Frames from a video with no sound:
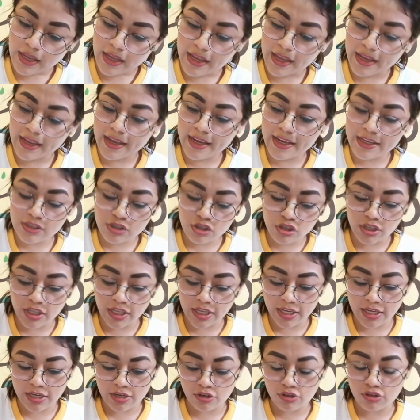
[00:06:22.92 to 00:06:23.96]
En caso
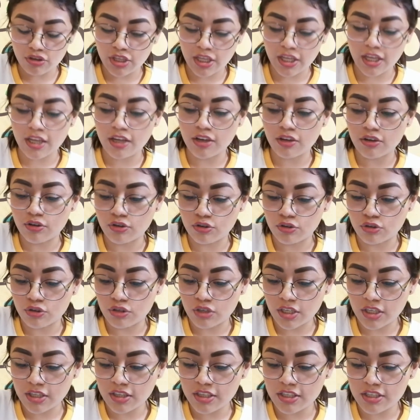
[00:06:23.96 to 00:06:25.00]
de que no tengan
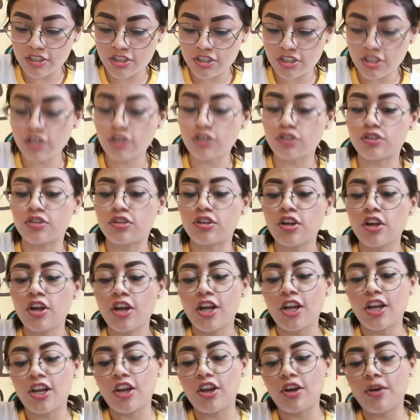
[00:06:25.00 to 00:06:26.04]
cotonetes, chicos,
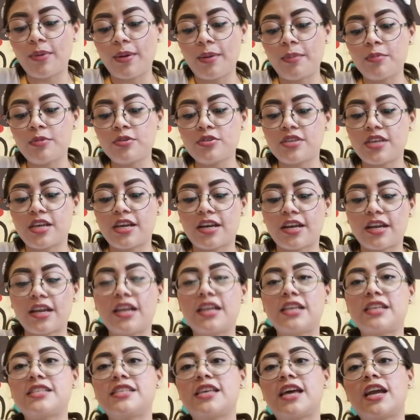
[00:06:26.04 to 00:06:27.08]
lo vamos a
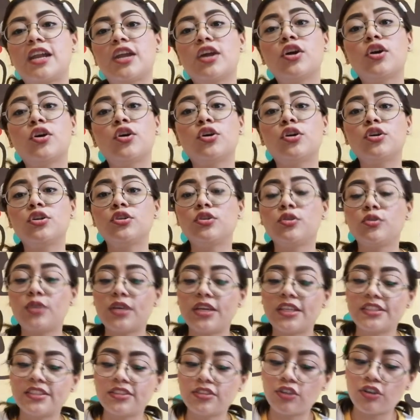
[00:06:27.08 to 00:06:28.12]
realizar con
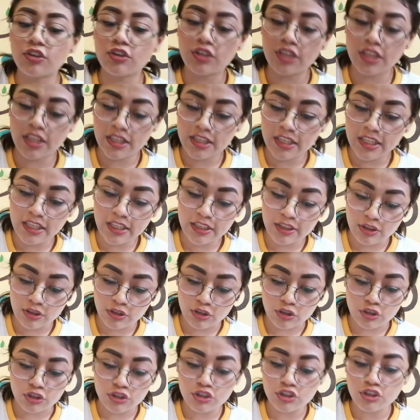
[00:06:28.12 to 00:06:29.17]
nuestro
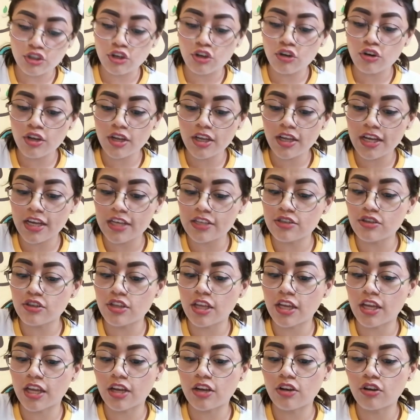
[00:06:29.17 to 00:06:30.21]
dedito, solo en caso
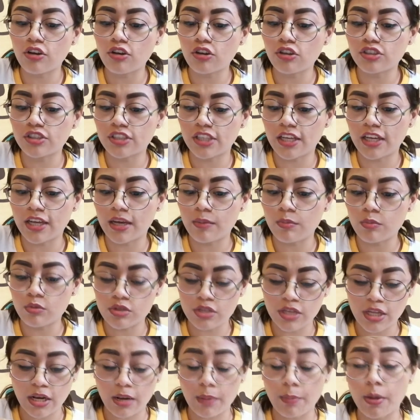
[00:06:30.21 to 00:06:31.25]
de que no los
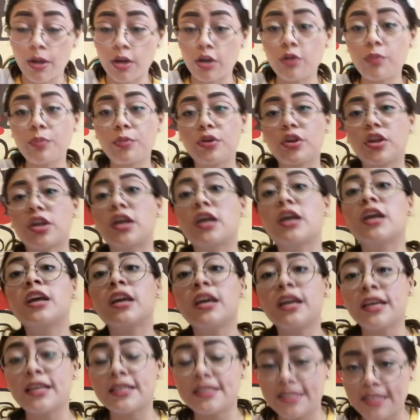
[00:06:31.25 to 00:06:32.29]
tengamos a la mano porque
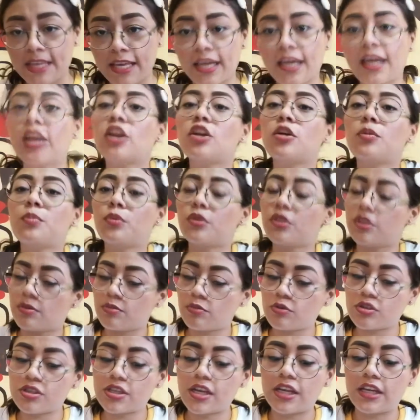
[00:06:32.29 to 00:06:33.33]
sé que no
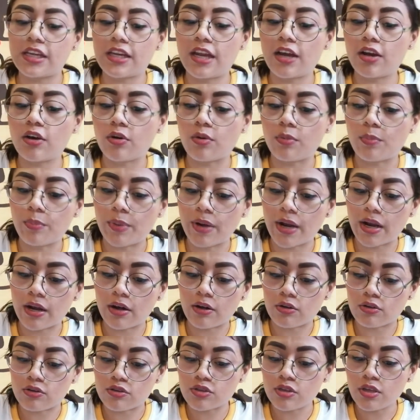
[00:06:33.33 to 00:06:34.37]
podemos salir a
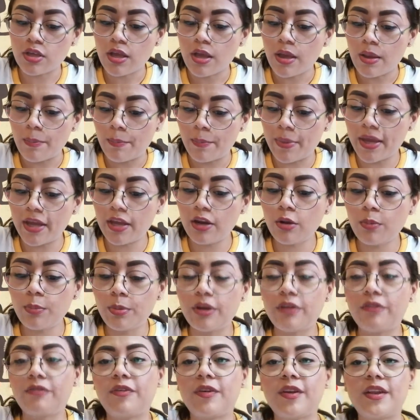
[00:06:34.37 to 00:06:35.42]
comprarlos, pero
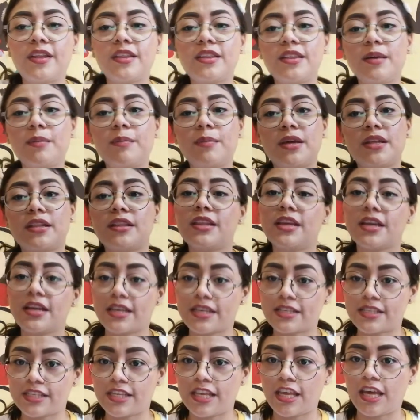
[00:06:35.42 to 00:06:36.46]
preferentemente
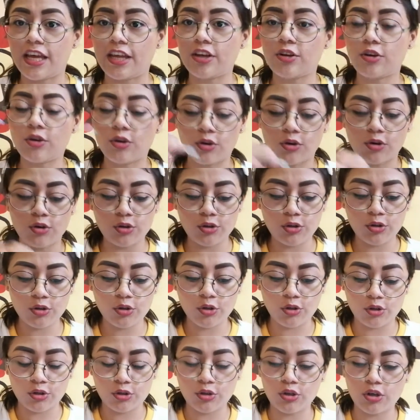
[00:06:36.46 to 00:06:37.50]
que sean con
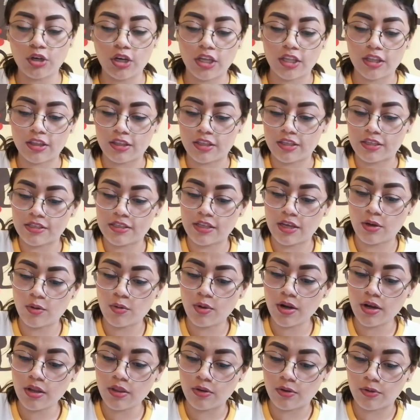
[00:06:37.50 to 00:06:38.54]
cotonetes, ¿de
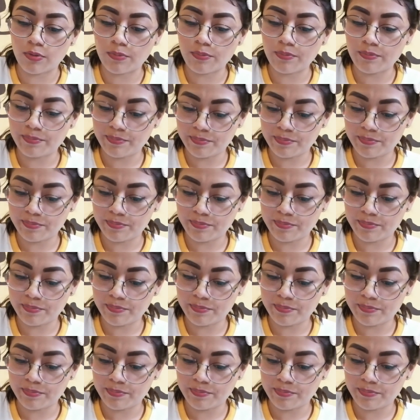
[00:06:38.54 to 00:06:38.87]
acuerdo?